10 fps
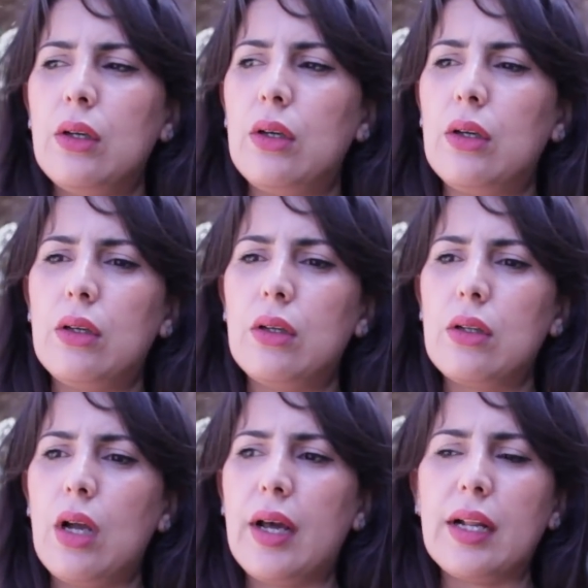
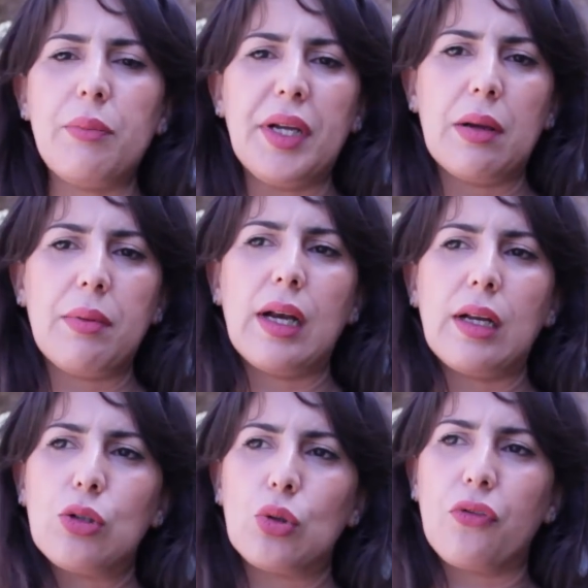آه، اخرت المحكمه
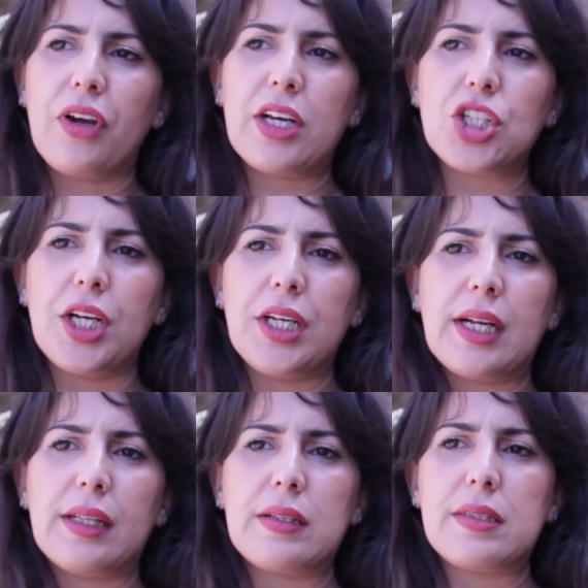قالت لي ظروف خارجه عن
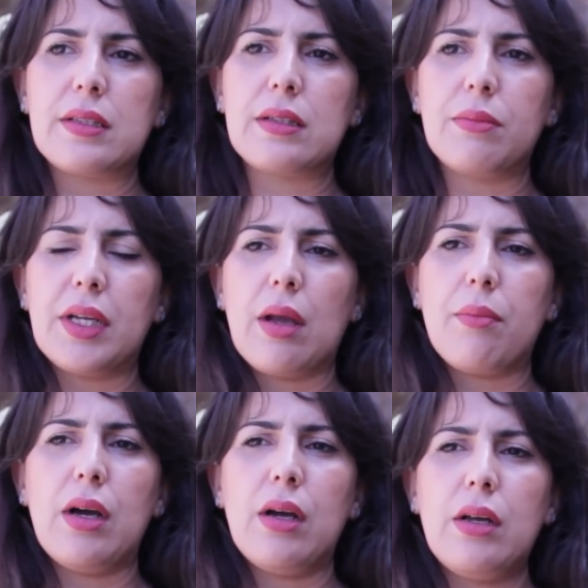اراده
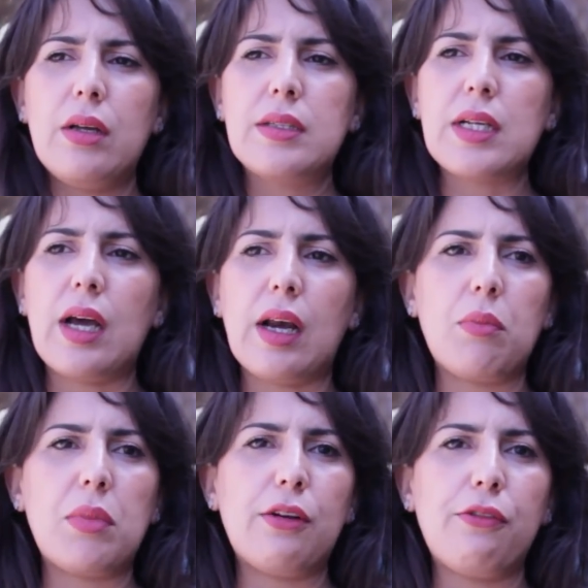المحكمه تاخر
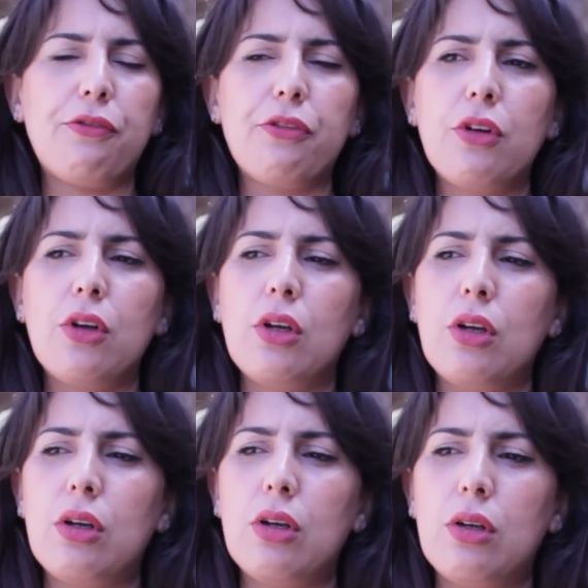الملف
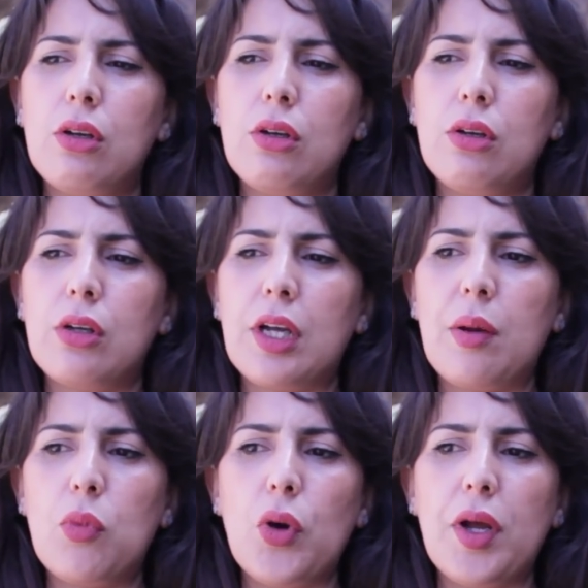آه،
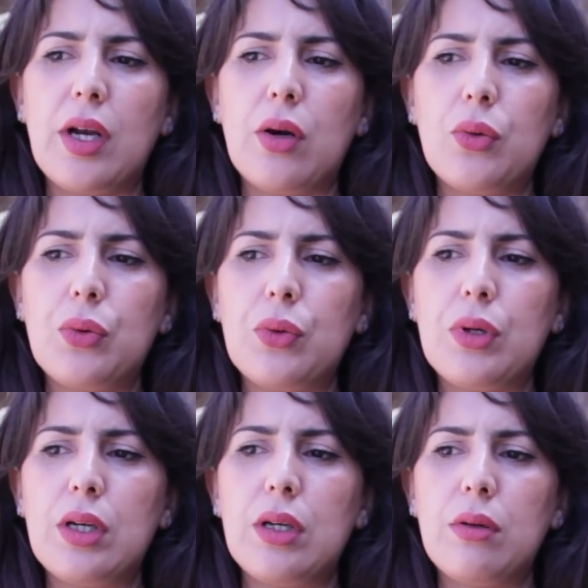كناملوا انه
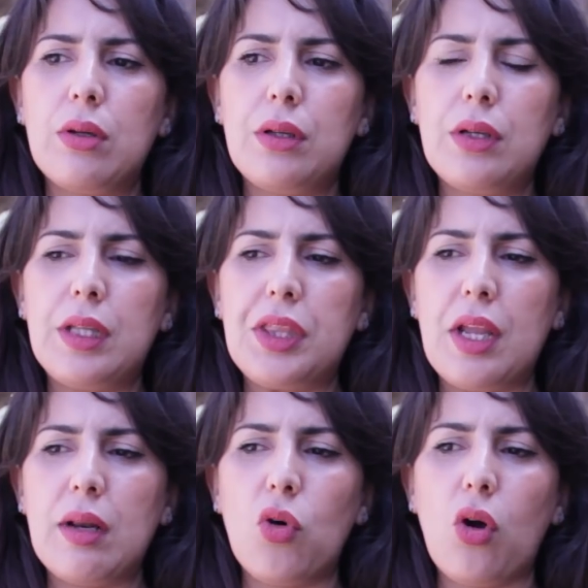آه،
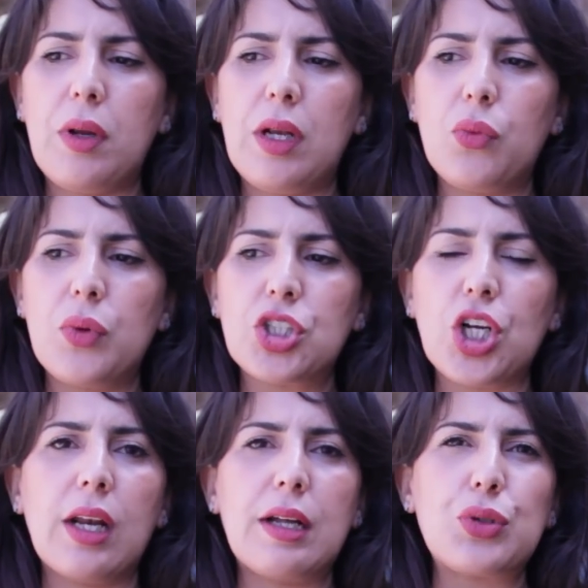الاثنين المقبل اللي هو ان
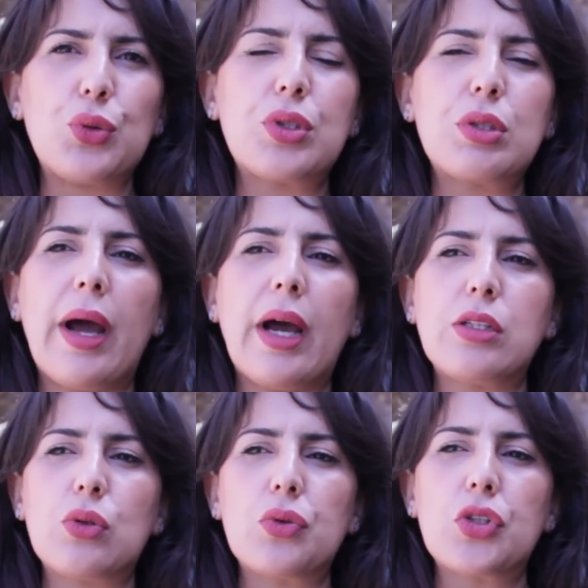شاء الله 9 7
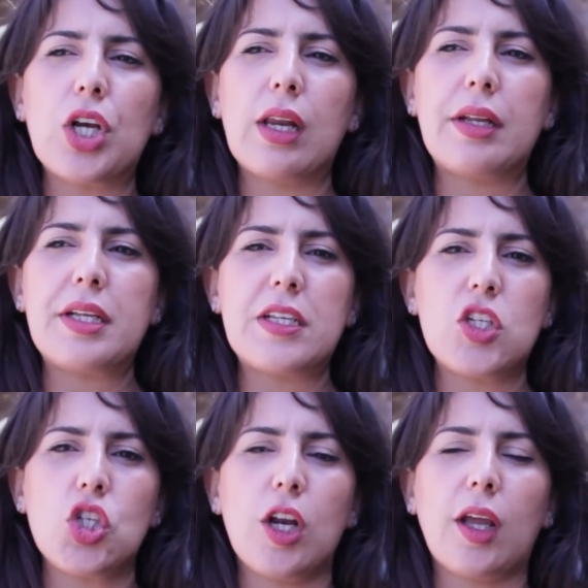غادي يكون ان شاء الله
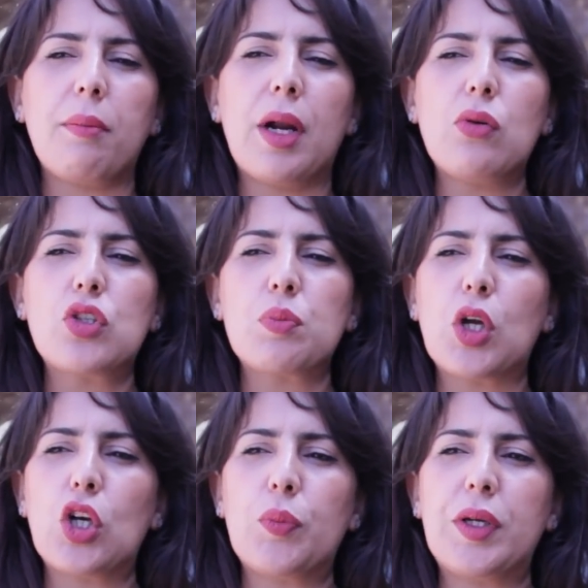نتائج ديال الخبره
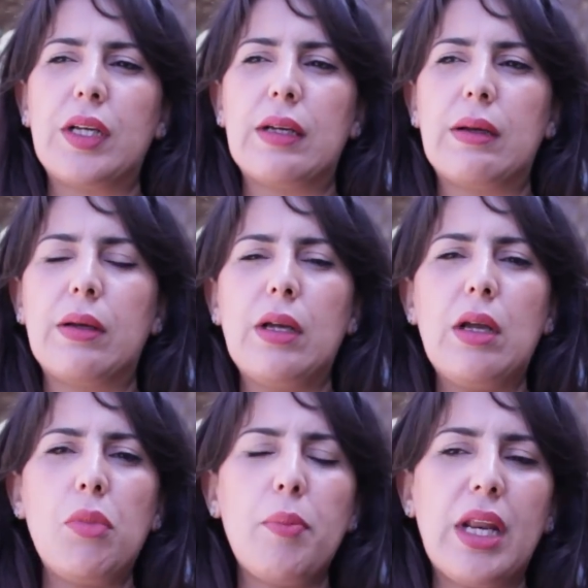ونتمكنوا من آه،
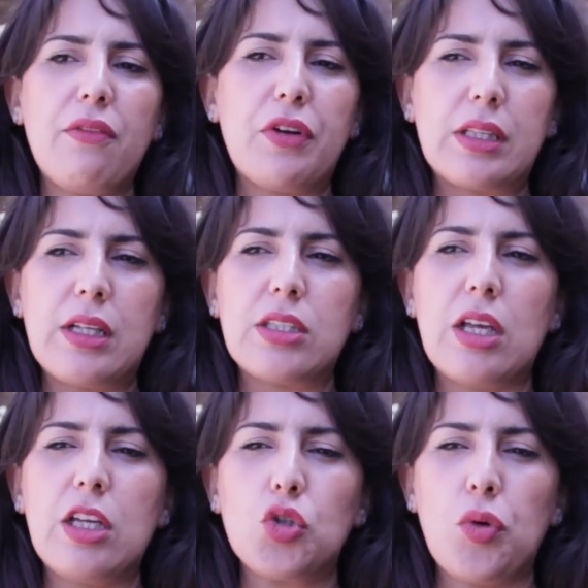من معرفه
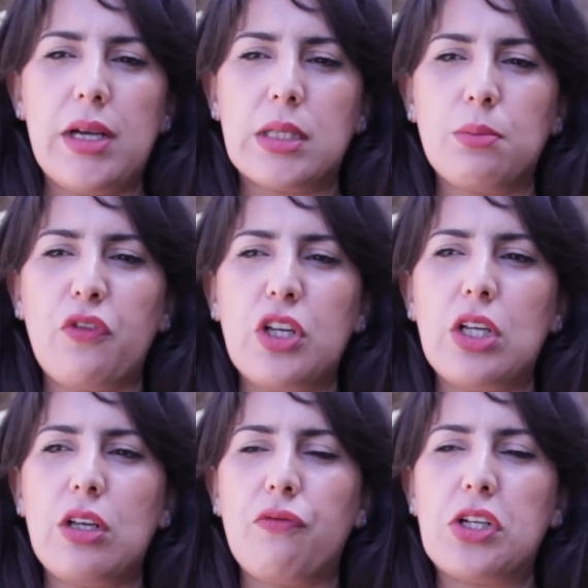النتائج والحسم
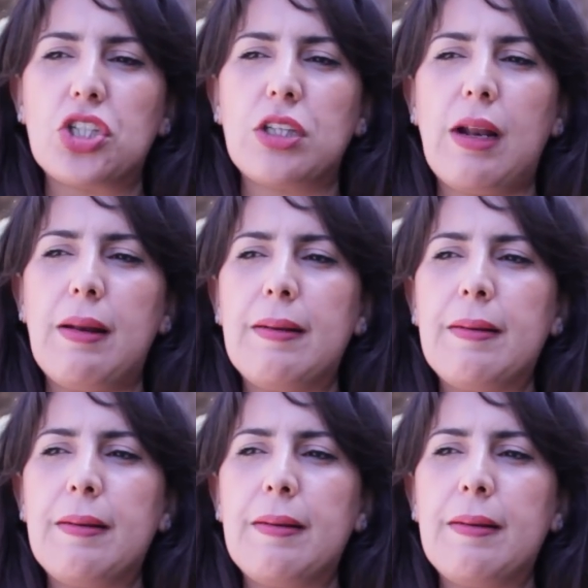في في الجدل